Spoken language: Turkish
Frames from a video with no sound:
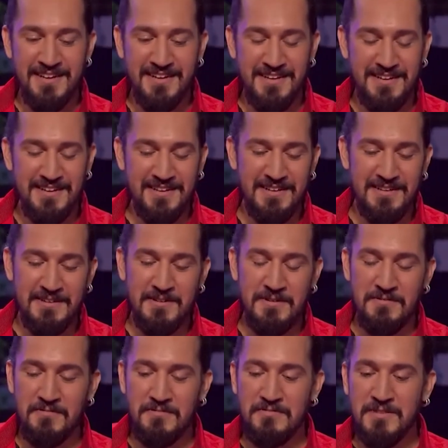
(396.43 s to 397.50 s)
E,
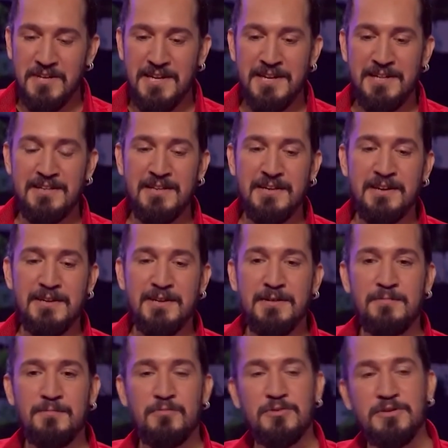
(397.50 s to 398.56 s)
genelde
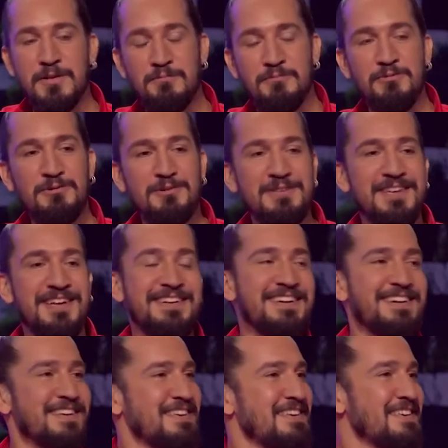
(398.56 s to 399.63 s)
hani bu tip buluşlar
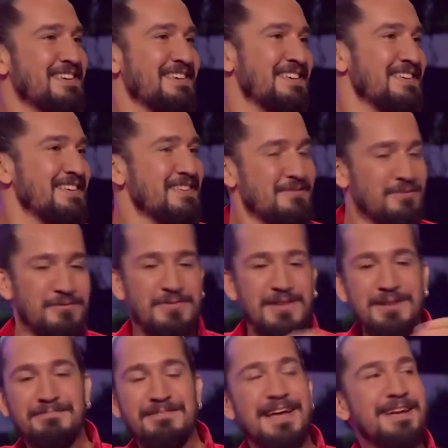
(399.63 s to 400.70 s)

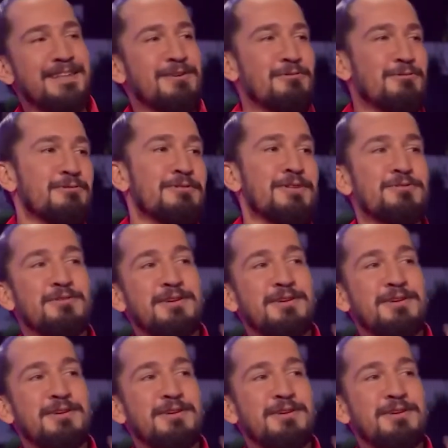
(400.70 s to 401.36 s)
filmlerde olur da sonra